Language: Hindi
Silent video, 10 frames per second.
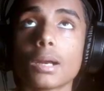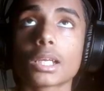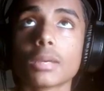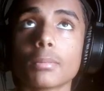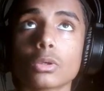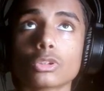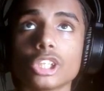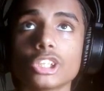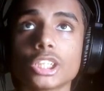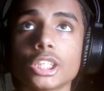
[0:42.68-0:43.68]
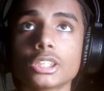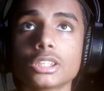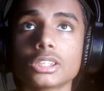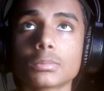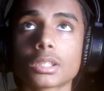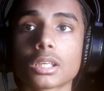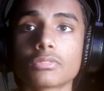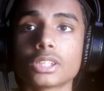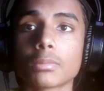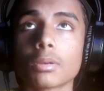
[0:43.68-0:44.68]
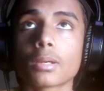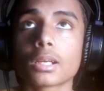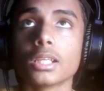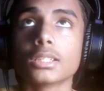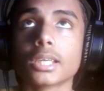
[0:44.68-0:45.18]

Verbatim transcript: बाकी हमें कुछ नहीं चाहिए जल्दी से अपना क्राफ्टिंग टेबल पकड़ लेते